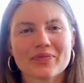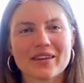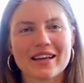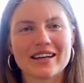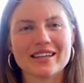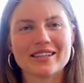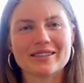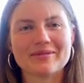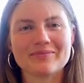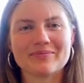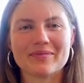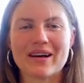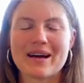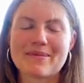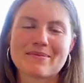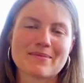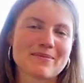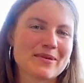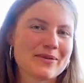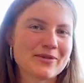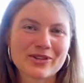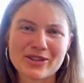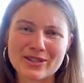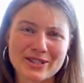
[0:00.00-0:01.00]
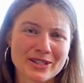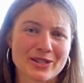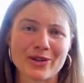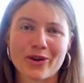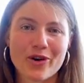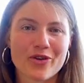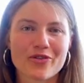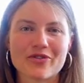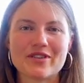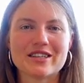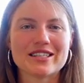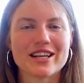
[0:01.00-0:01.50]
Ähm, man soll sich
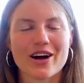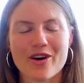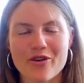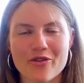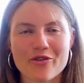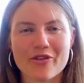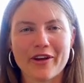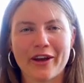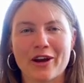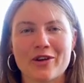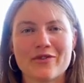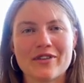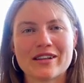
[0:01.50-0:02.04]
darauf nicht aufhängen.